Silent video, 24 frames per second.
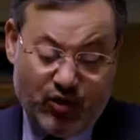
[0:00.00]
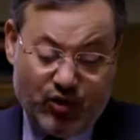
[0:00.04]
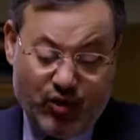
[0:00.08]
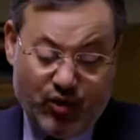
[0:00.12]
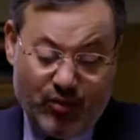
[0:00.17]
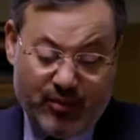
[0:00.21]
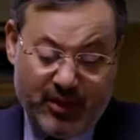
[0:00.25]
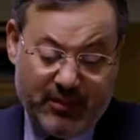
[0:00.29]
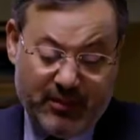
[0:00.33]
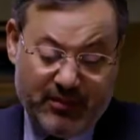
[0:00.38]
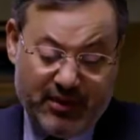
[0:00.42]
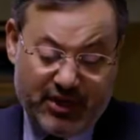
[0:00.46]

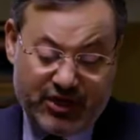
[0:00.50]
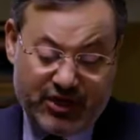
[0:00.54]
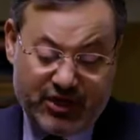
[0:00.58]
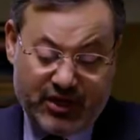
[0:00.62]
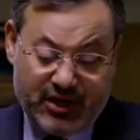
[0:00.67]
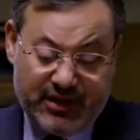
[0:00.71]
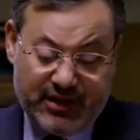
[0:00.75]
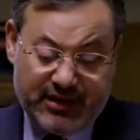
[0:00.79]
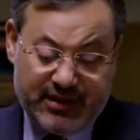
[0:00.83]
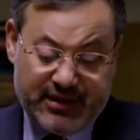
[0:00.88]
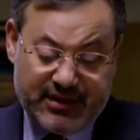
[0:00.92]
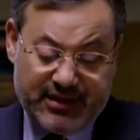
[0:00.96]
الحكومة الباجي
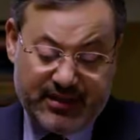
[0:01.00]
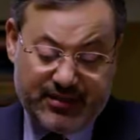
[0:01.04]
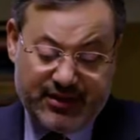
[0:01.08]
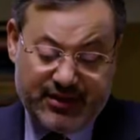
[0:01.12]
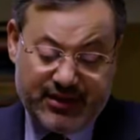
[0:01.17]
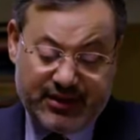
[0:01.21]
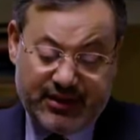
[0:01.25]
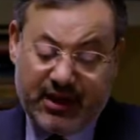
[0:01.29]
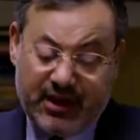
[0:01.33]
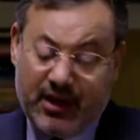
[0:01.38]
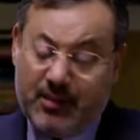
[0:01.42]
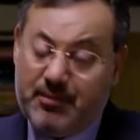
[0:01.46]
قايد
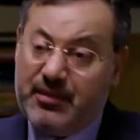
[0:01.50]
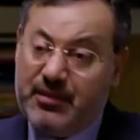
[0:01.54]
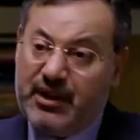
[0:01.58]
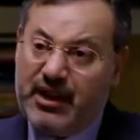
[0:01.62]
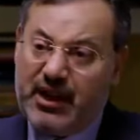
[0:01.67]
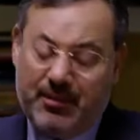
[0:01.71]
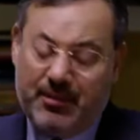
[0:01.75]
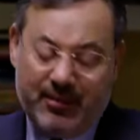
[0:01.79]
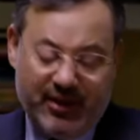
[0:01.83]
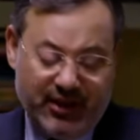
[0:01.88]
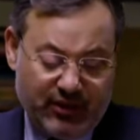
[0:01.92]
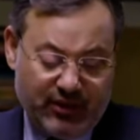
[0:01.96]
السبسي طلب من
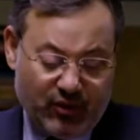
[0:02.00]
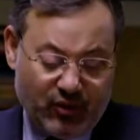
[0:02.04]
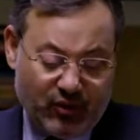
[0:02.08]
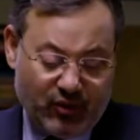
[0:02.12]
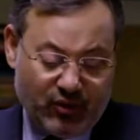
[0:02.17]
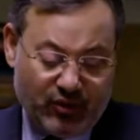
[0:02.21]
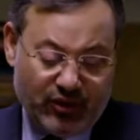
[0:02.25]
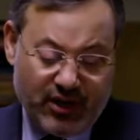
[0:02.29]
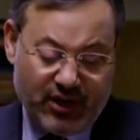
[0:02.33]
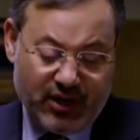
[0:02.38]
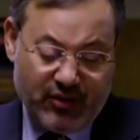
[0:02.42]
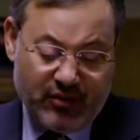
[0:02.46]
جمعية
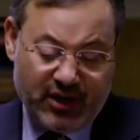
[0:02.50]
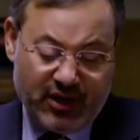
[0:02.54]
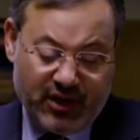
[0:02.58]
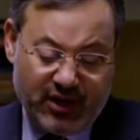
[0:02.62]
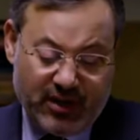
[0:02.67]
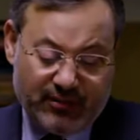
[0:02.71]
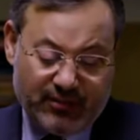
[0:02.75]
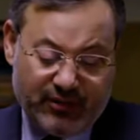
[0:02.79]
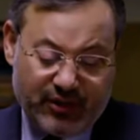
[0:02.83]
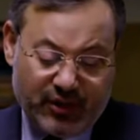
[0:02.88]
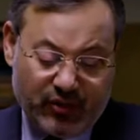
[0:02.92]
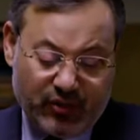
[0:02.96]
القضاة
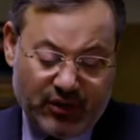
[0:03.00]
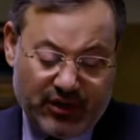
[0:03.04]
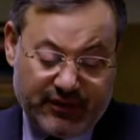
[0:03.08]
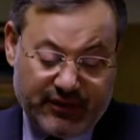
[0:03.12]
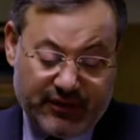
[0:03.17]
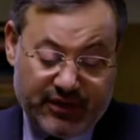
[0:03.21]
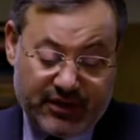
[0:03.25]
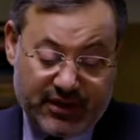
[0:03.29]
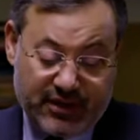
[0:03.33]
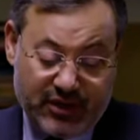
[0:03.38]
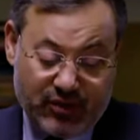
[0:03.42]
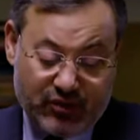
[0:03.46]
ونقابة القضاة في
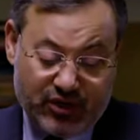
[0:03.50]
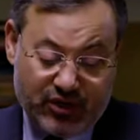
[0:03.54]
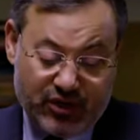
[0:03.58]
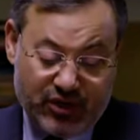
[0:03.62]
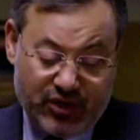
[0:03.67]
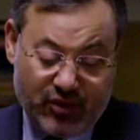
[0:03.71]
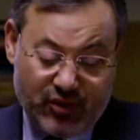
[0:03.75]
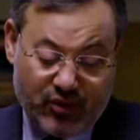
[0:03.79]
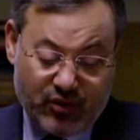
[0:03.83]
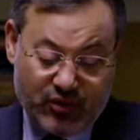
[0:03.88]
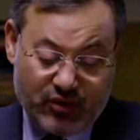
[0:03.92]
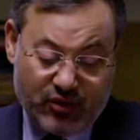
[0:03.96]
29
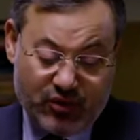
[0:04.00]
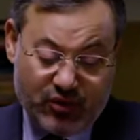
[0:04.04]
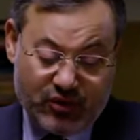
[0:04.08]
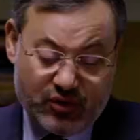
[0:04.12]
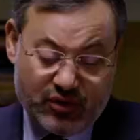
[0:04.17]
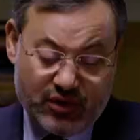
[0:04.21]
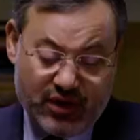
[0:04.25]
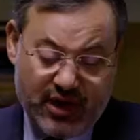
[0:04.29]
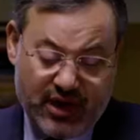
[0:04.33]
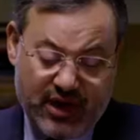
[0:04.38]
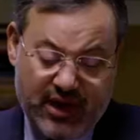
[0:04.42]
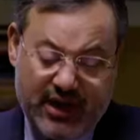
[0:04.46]

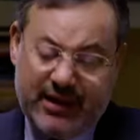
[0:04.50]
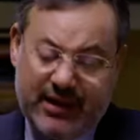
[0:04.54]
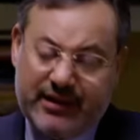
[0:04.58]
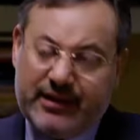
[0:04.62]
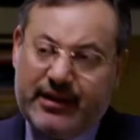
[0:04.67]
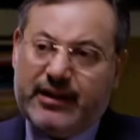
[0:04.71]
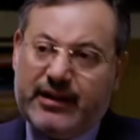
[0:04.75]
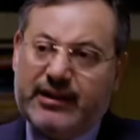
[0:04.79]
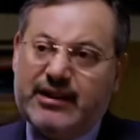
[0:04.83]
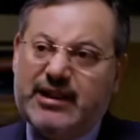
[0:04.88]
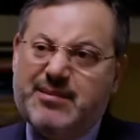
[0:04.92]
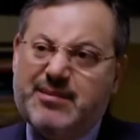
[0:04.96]
أغسطس
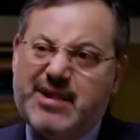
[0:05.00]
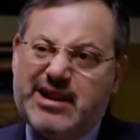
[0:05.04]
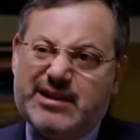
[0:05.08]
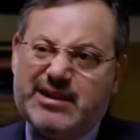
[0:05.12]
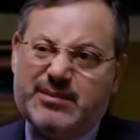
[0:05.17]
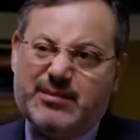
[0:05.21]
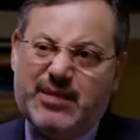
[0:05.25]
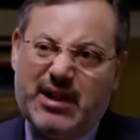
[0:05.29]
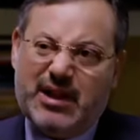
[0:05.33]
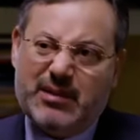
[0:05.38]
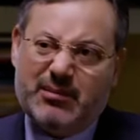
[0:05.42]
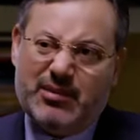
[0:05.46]
تقديم
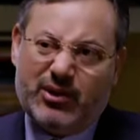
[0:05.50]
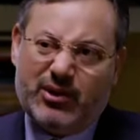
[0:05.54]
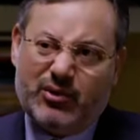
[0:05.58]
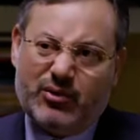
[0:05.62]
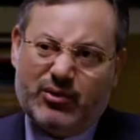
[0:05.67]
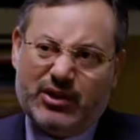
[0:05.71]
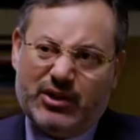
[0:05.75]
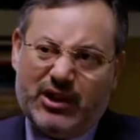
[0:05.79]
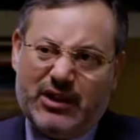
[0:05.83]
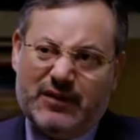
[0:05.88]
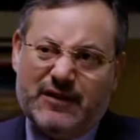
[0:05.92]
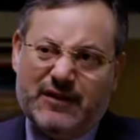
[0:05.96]
أسماء بالقضاة